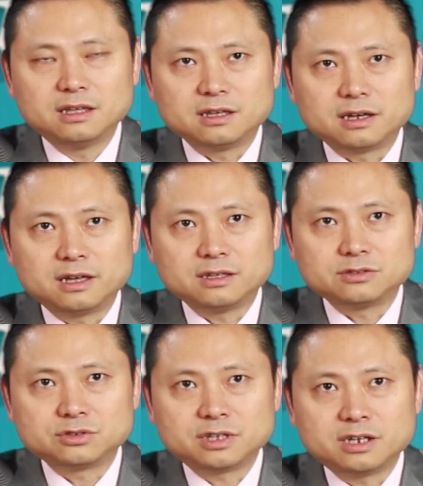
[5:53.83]
也开
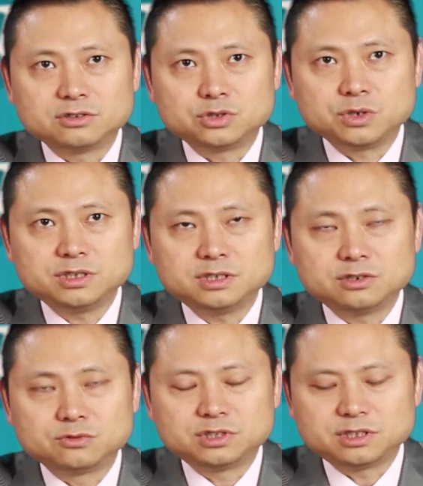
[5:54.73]
开始学习这
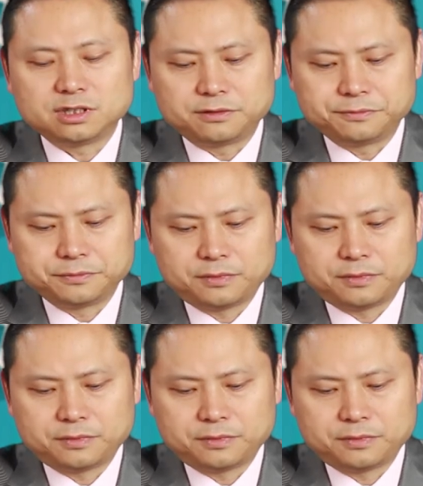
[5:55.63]
种技能。